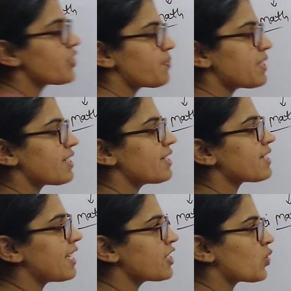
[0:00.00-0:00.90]
जिसमें जनरल
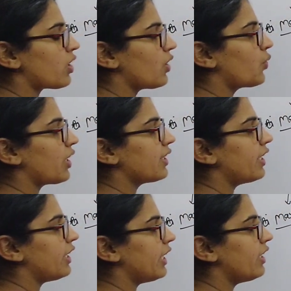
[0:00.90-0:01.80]
साइंस के होंगे
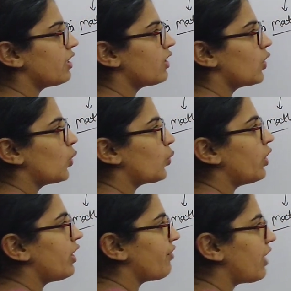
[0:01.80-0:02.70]
थर्टी
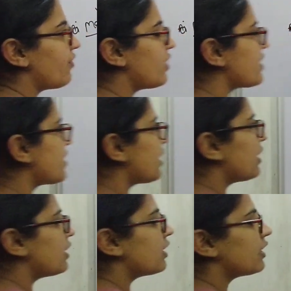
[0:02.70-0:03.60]
ट्वेंटी फाइव रीजनिंग
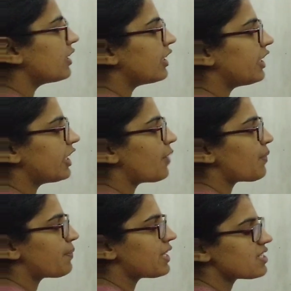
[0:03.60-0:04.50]
थर्टी यहाँ
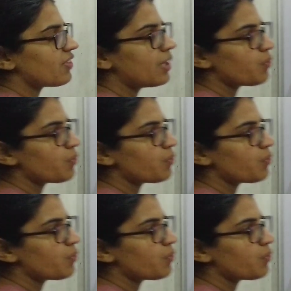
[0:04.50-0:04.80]
पे मैथ्स वाले